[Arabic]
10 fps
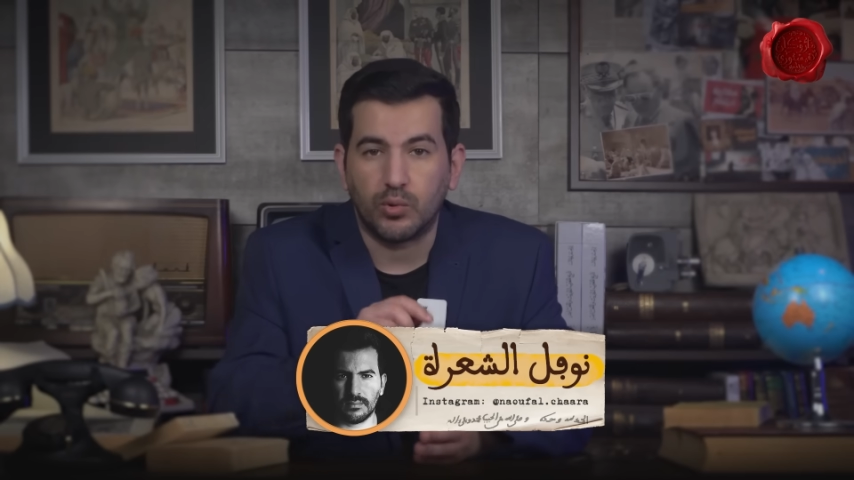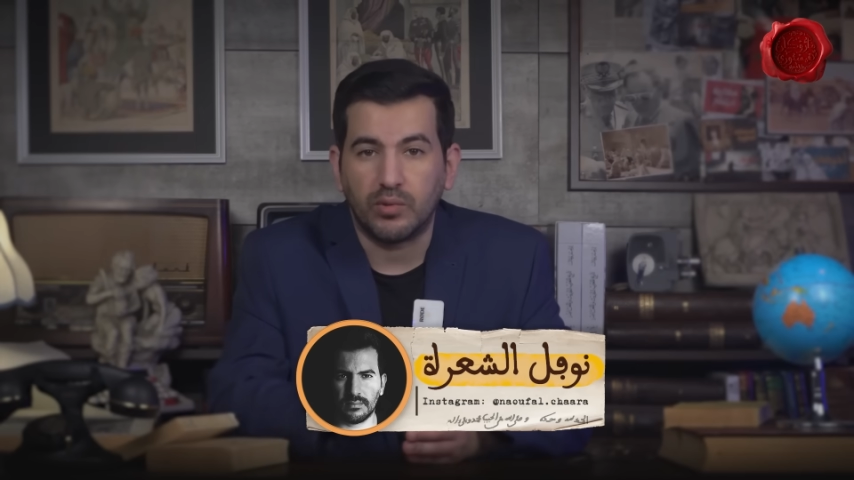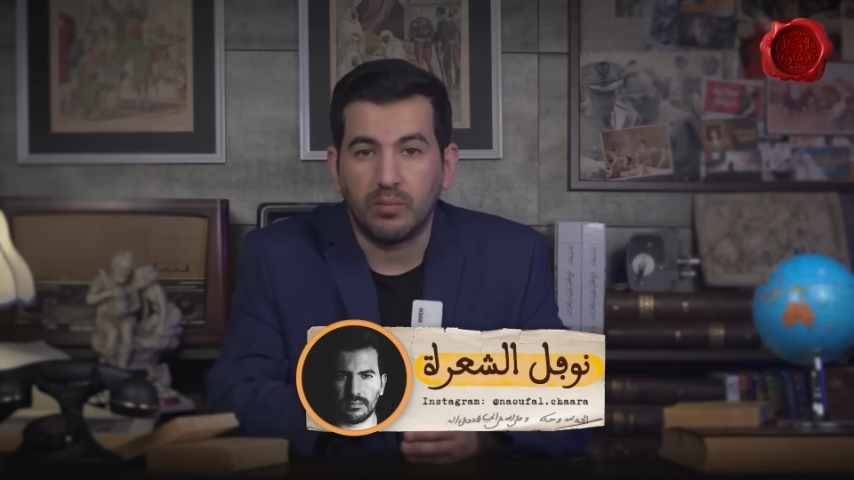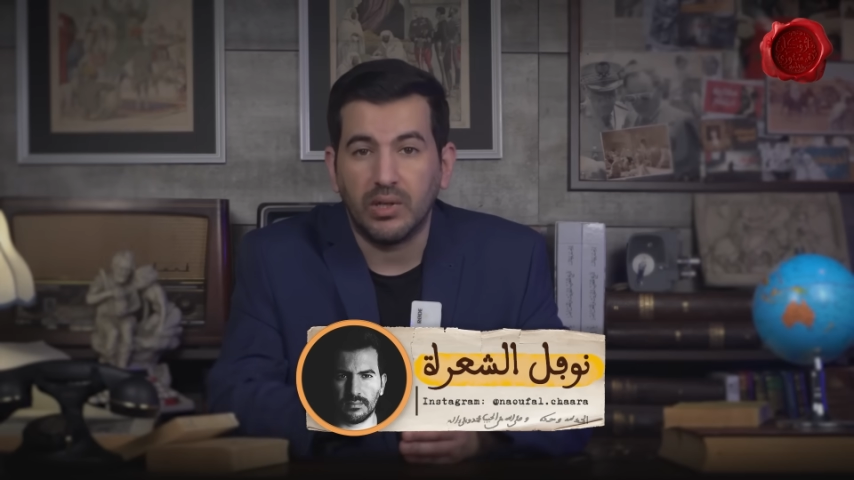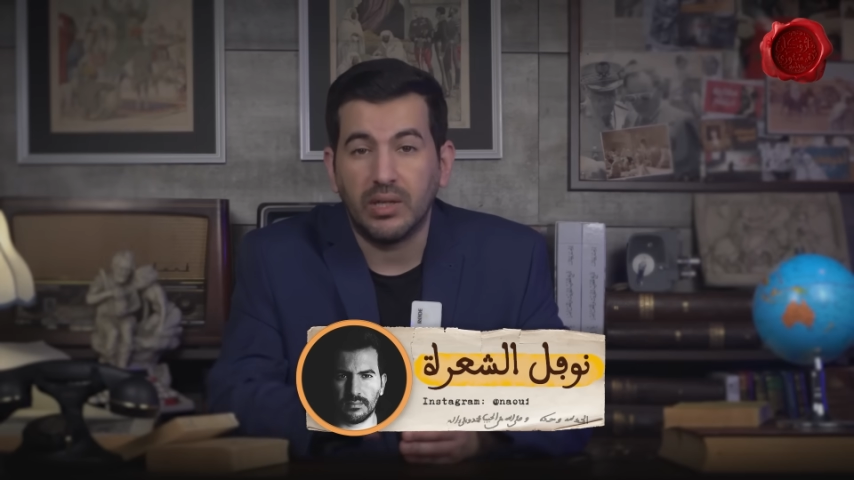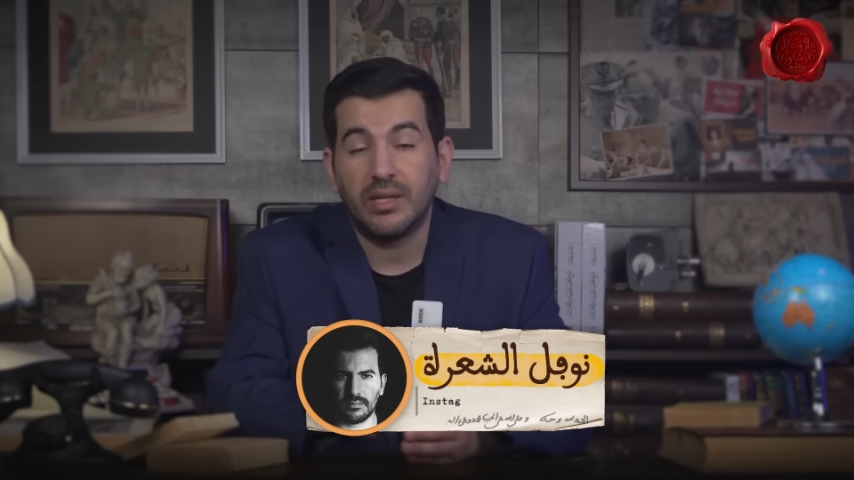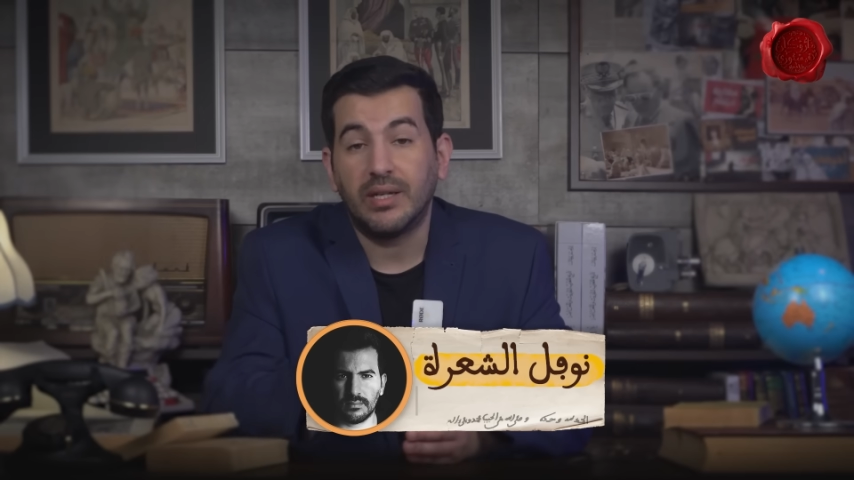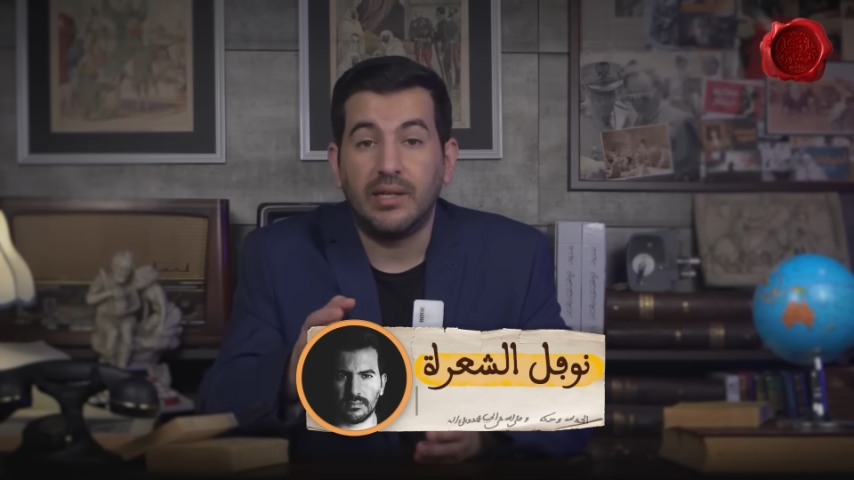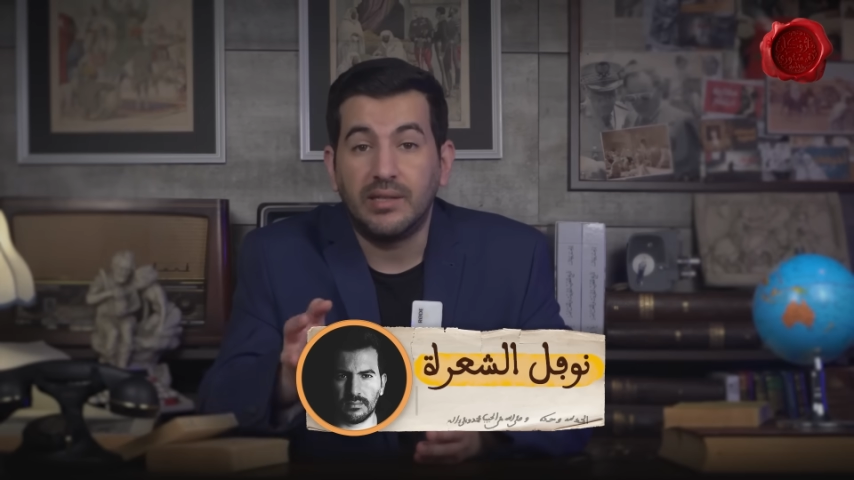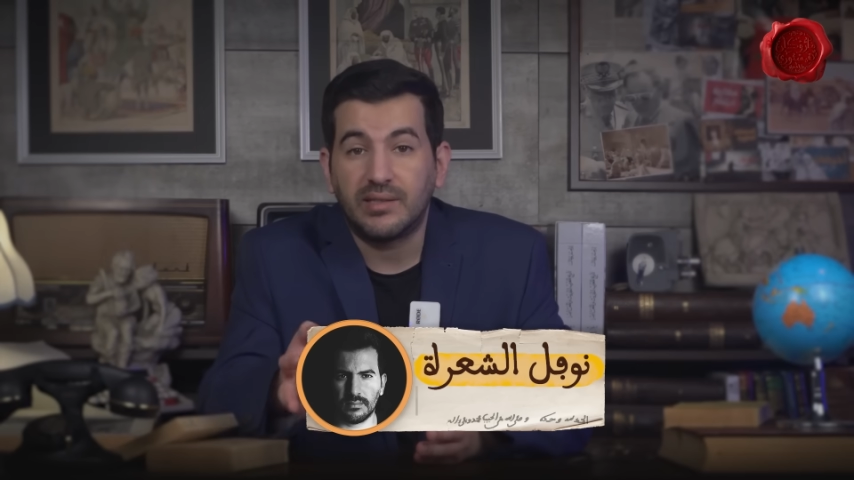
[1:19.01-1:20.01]
تما
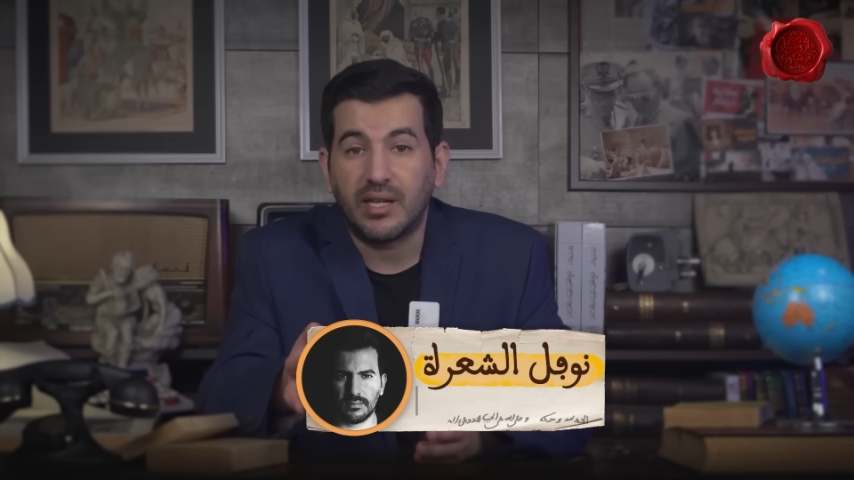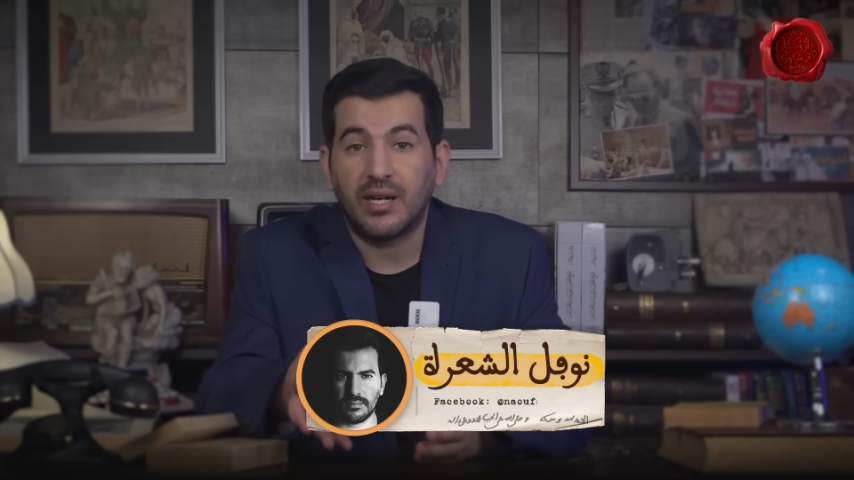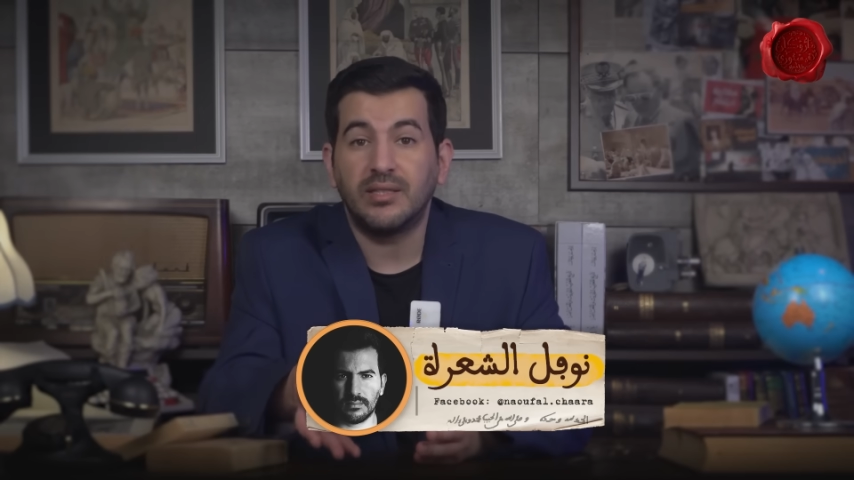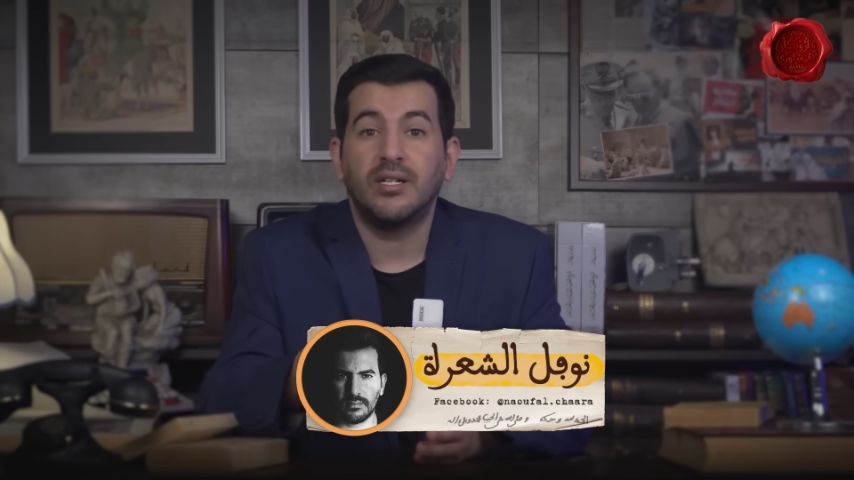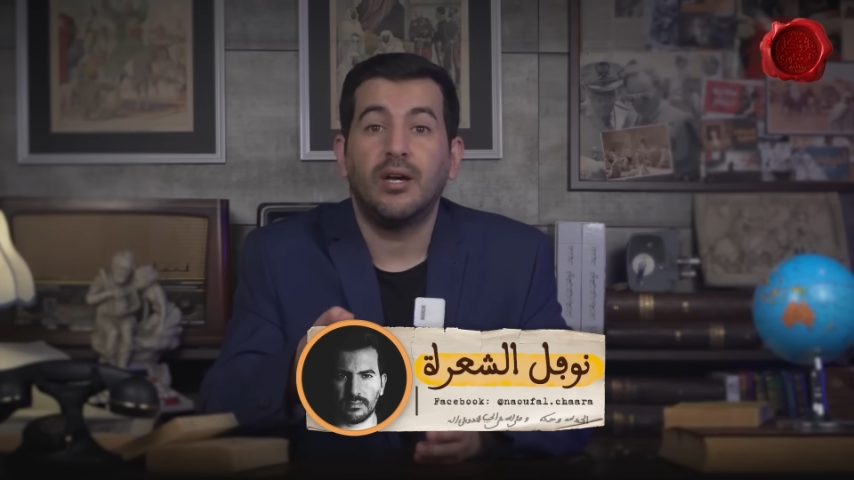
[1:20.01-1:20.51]
اللي استقر